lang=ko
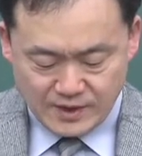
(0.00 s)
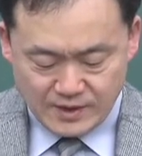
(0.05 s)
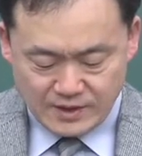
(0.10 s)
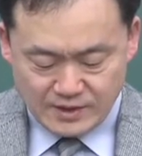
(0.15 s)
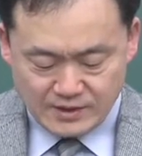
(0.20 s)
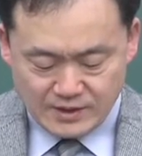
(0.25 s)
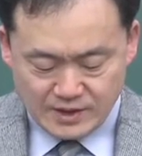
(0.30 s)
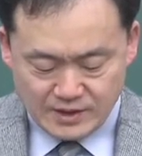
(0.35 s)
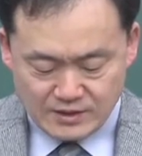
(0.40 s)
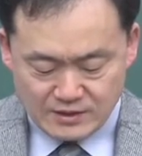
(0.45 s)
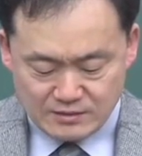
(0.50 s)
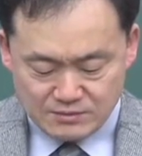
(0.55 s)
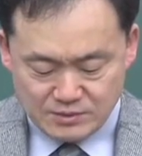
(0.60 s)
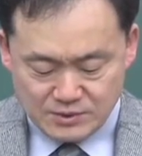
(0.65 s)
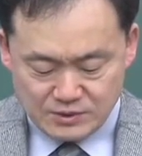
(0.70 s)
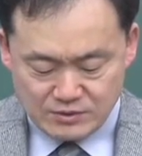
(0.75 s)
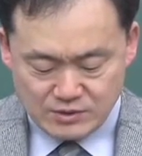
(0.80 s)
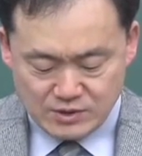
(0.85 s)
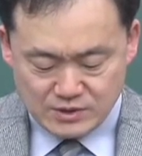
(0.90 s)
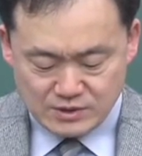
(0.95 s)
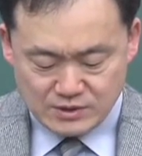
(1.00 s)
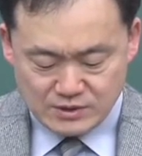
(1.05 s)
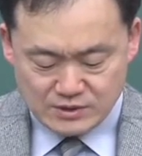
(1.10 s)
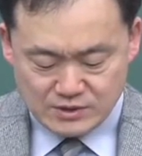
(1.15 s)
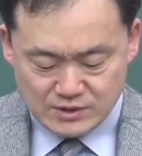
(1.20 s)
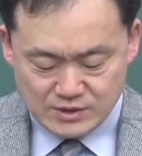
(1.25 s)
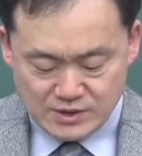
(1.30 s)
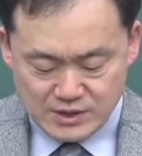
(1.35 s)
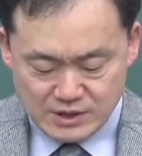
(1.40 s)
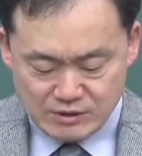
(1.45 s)
나는 비루한
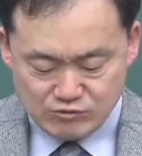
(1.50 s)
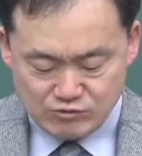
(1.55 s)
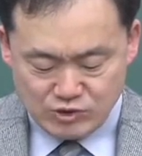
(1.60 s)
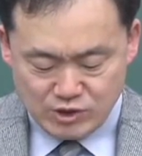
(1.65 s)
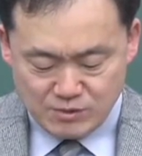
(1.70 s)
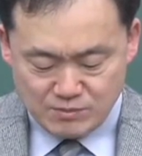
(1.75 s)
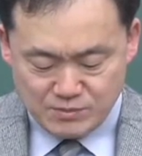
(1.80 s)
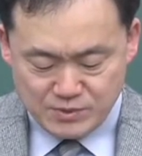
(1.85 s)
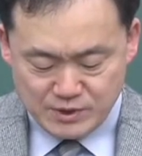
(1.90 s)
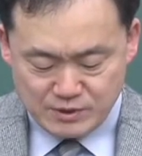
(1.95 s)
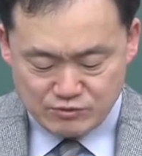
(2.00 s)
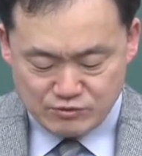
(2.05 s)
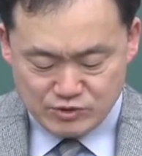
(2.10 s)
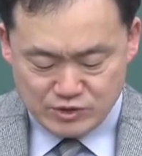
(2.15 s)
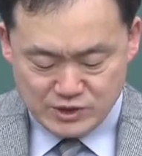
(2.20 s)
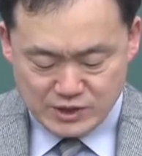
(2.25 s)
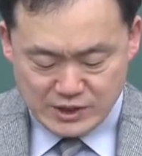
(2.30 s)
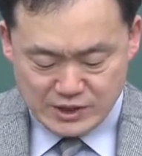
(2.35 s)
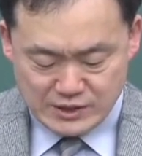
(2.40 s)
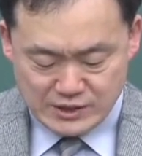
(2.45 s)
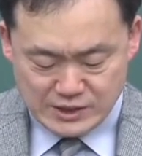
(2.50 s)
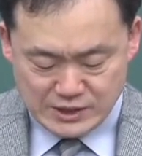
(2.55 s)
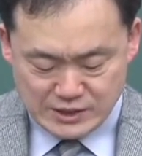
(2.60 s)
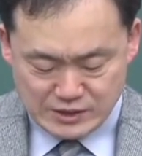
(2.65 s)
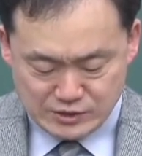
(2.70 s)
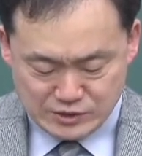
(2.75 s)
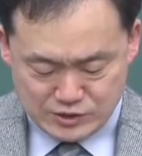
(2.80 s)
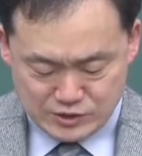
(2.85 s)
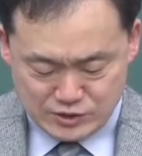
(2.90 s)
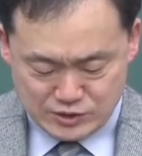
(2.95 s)
것을 내 눈앞에 두지 아니할
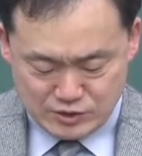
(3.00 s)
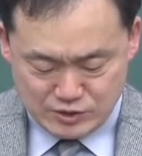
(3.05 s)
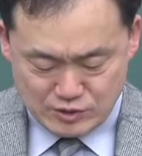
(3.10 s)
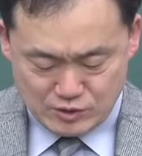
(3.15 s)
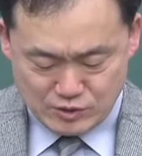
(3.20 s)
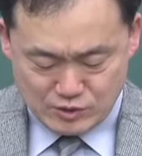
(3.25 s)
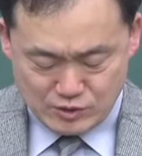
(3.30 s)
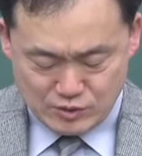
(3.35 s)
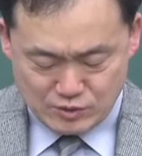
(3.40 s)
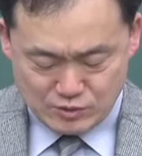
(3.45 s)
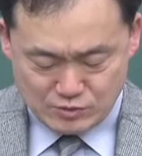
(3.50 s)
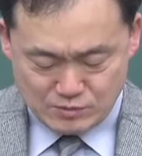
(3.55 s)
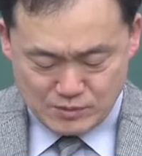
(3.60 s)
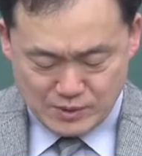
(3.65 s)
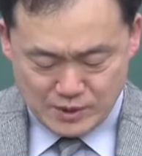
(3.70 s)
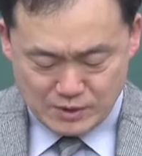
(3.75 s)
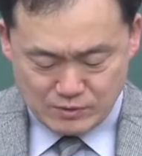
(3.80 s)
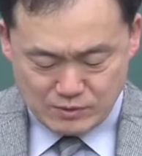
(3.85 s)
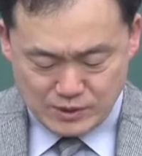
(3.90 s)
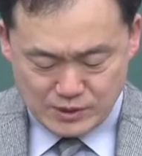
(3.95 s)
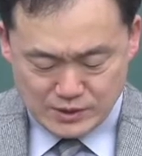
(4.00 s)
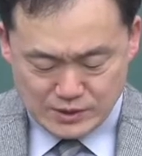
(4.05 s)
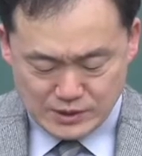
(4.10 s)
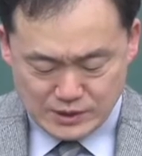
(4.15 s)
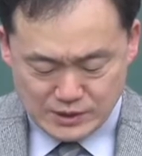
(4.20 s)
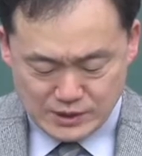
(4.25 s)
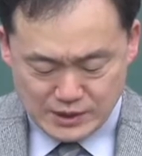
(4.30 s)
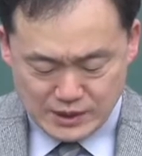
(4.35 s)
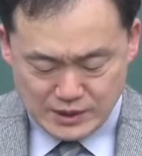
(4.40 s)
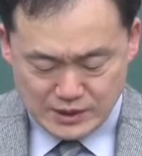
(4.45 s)
것이요 배도한
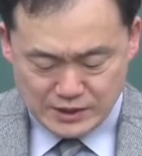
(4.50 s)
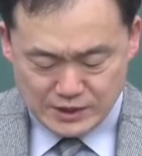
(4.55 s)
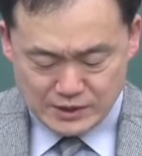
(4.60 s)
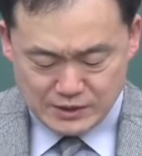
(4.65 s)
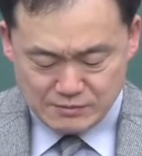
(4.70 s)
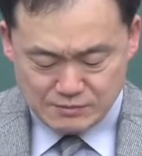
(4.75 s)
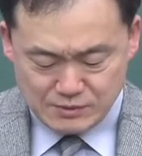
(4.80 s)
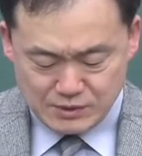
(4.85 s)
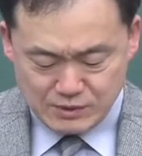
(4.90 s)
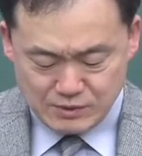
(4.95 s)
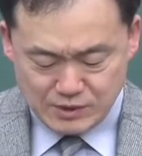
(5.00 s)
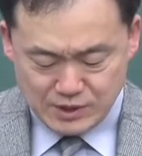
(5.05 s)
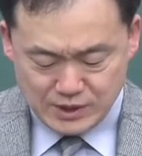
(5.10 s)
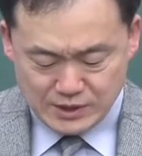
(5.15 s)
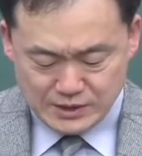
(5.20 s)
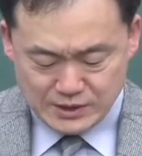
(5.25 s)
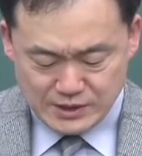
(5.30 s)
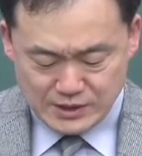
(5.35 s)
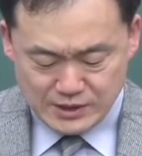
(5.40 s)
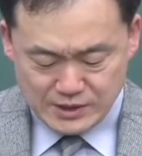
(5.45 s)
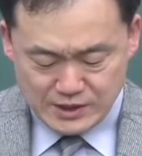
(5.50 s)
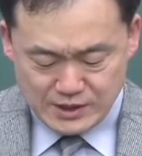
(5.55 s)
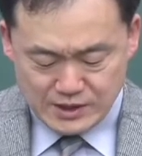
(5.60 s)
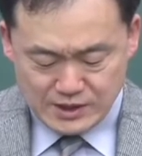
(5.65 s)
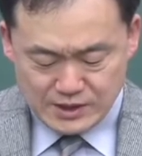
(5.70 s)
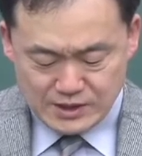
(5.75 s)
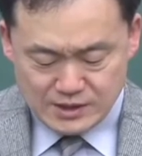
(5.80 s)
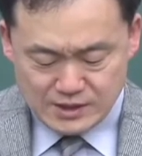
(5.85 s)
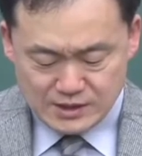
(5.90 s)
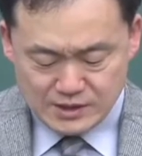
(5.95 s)
자들의 행위를 미워하니
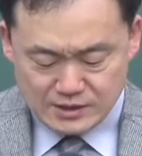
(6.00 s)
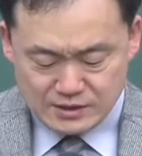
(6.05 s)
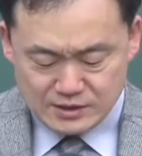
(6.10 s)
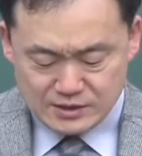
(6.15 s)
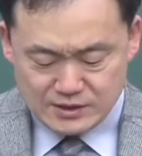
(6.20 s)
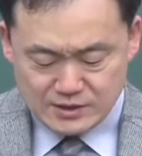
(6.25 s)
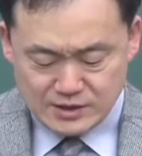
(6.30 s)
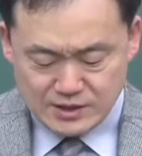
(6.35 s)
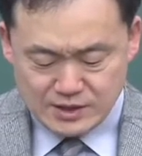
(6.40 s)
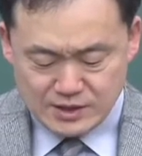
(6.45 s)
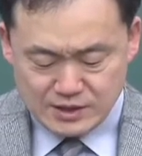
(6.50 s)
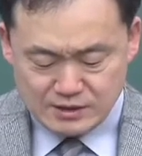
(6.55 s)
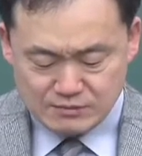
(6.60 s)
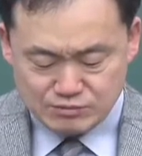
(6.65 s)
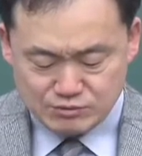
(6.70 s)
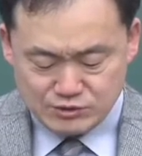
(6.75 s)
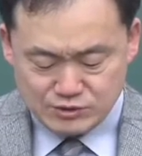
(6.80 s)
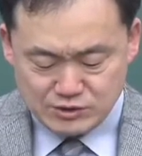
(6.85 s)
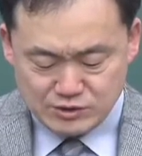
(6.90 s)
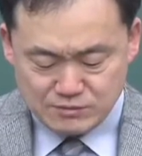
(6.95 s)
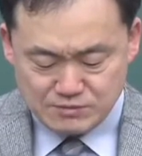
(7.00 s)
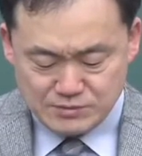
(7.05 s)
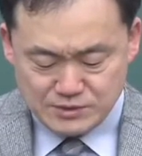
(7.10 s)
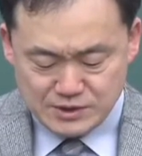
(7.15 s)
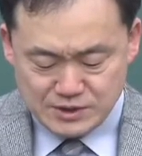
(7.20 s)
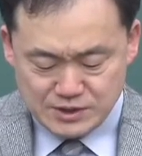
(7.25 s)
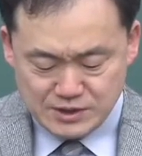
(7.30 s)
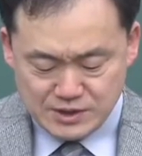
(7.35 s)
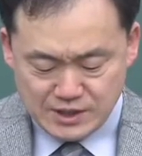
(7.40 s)
이것이 내게 붙잡지